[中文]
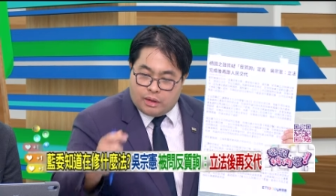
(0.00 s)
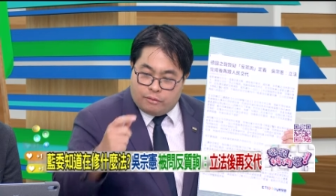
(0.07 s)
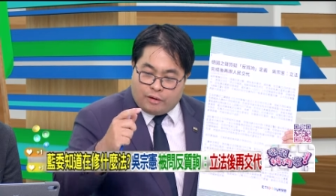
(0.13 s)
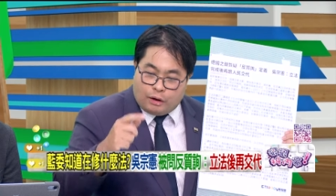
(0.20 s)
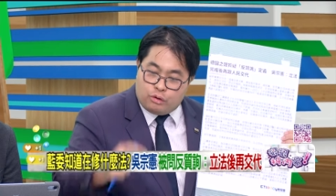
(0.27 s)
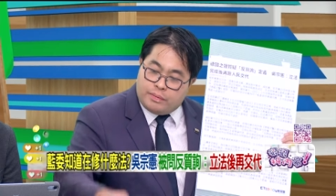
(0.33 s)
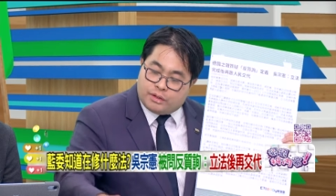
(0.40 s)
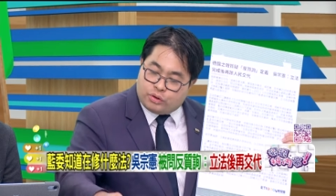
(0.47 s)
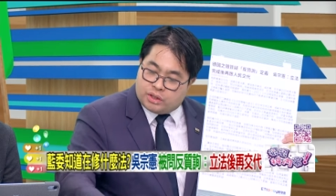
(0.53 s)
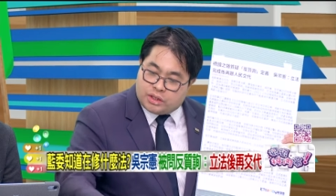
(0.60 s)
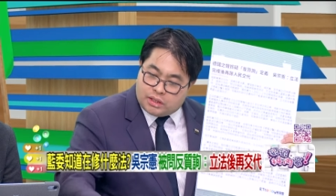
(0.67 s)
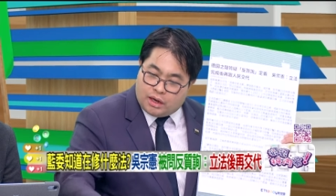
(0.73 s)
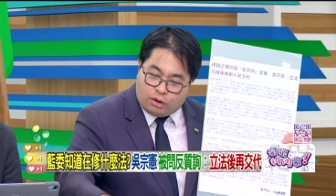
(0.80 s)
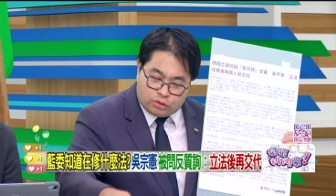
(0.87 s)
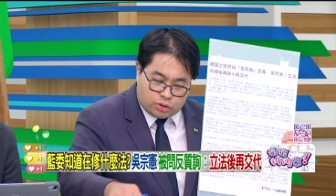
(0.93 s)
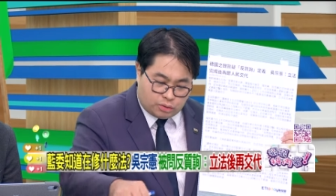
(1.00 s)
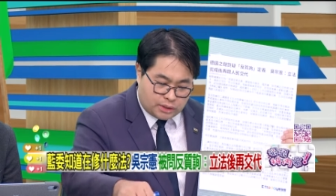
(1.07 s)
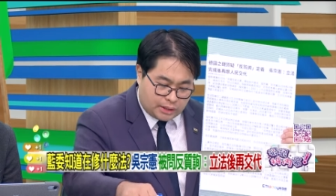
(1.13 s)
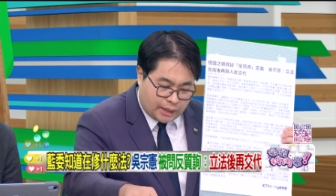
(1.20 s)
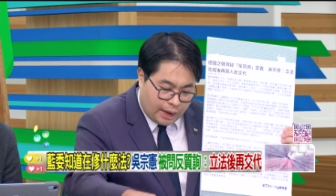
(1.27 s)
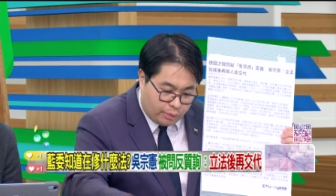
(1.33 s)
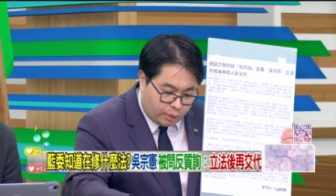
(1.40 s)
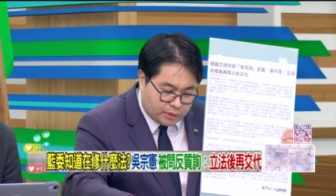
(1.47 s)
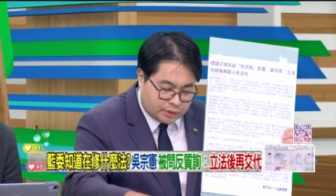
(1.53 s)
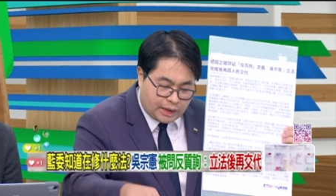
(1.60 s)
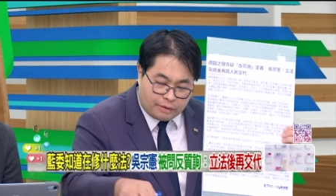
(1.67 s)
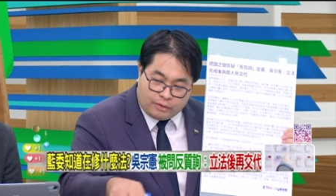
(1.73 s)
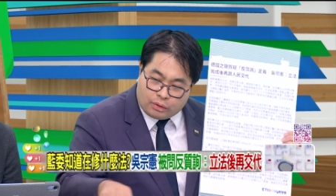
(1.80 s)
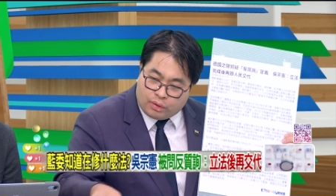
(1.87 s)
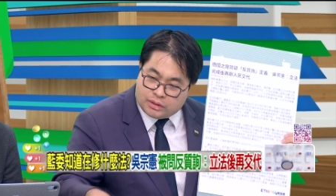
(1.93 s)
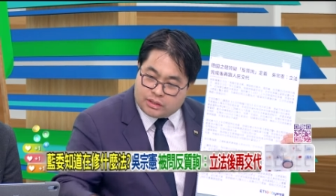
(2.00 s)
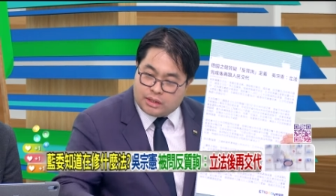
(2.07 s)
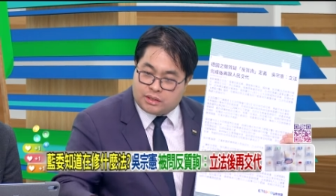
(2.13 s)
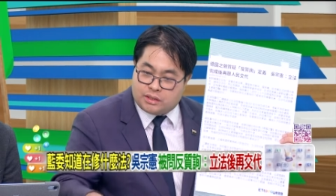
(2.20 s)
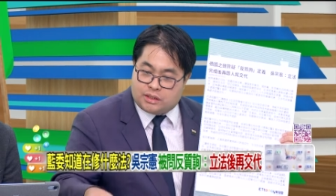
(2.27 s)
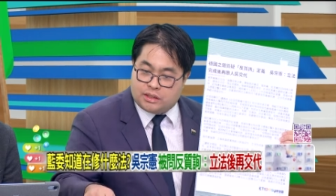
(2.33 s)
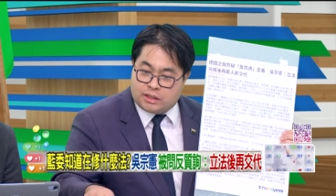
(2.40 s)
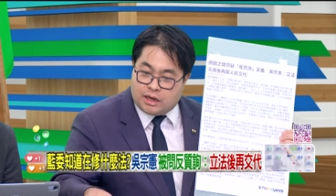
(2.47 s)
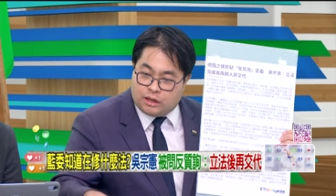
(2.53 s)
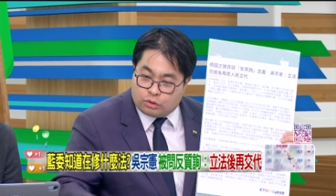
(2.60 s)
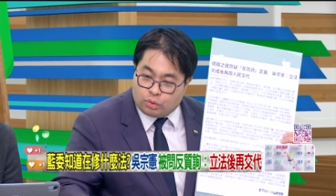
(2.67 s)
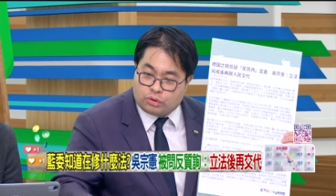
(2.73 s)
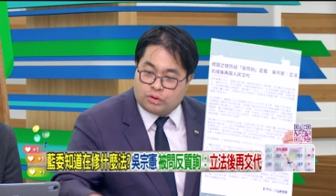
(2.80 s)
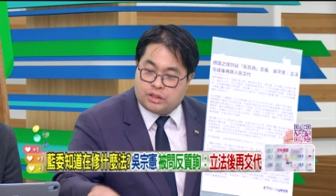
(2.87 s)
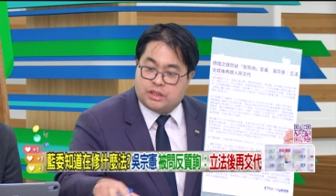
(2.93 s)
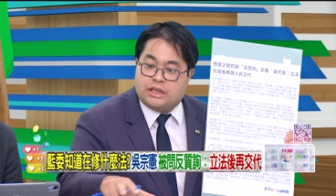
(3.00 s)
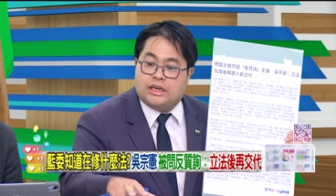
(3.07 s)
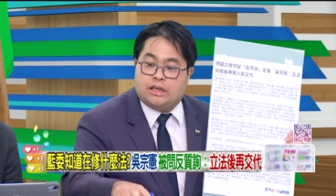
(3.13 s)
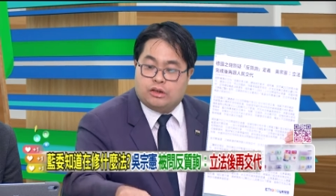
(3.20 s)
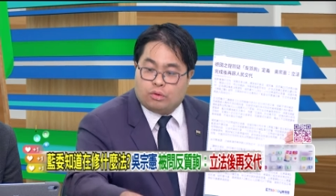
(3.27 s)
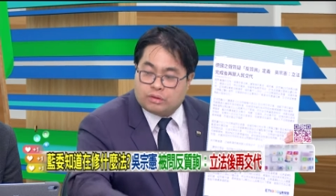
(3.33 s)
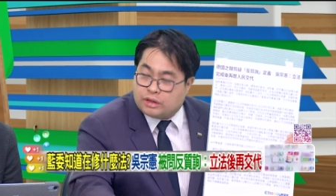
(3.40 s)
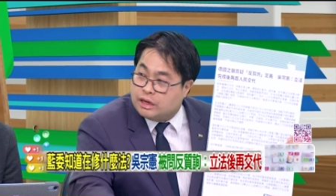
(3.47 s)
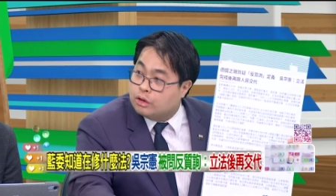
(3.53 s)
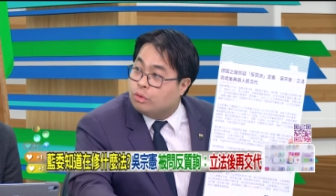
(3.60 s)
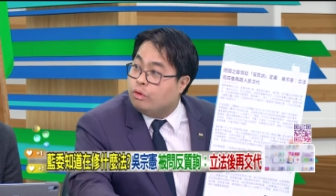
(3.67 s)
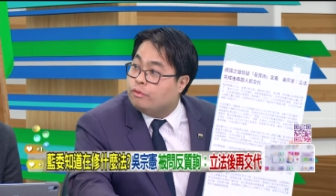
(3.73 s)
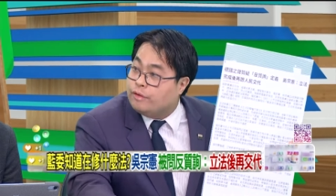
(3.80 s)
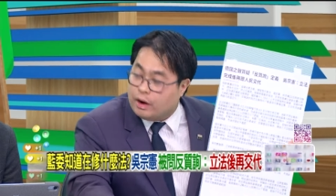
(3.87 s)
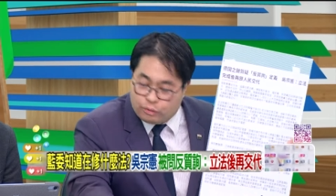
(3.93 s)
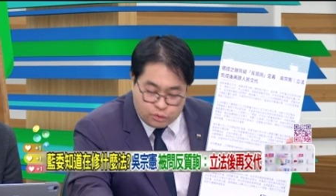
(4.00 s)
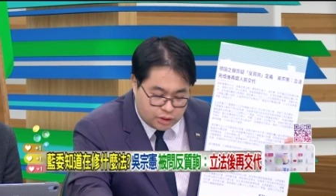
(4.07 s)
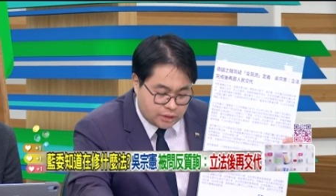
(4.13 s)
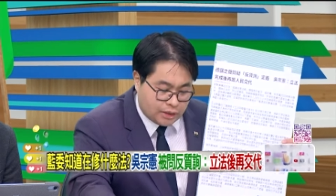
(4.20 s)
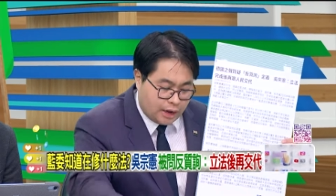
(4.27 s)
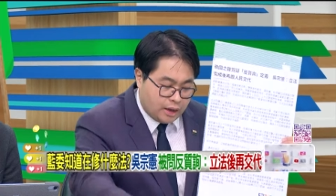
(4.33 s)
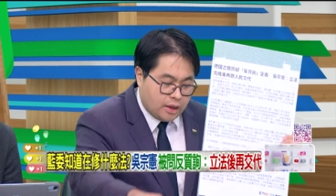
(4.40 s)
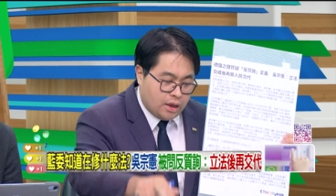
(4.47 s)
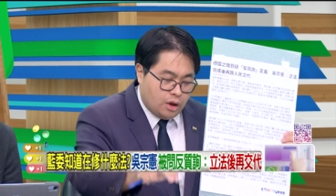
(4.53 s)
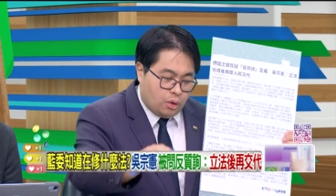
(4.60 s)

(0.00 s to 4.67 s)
法律明确性要求，在台湾的大法官解释其实很多都是引用德国法律进来。